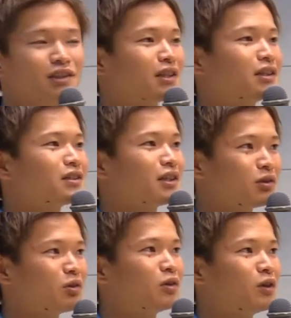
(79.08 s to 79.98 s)
たんですけど、
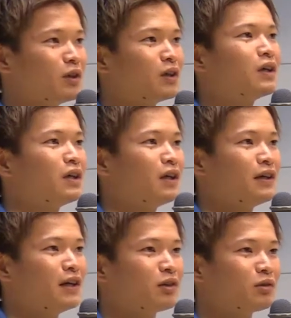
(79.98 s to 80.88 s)
ね、
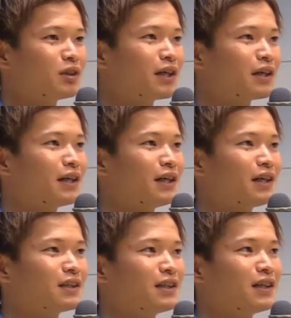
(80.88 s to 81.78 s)
あの展開があっ
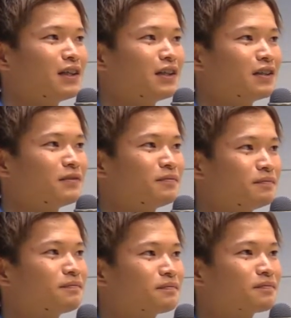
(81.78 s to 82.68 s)
て、うん、
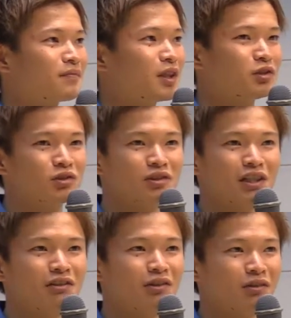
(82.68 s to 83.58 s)
優勝
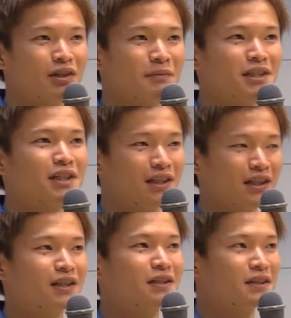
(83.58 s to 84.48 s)
戦には乗れましたね
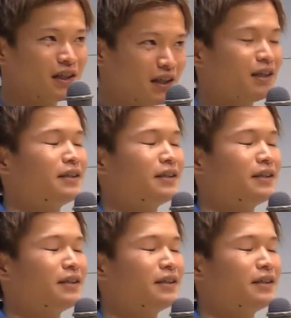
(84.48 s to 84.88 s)
ね、はい、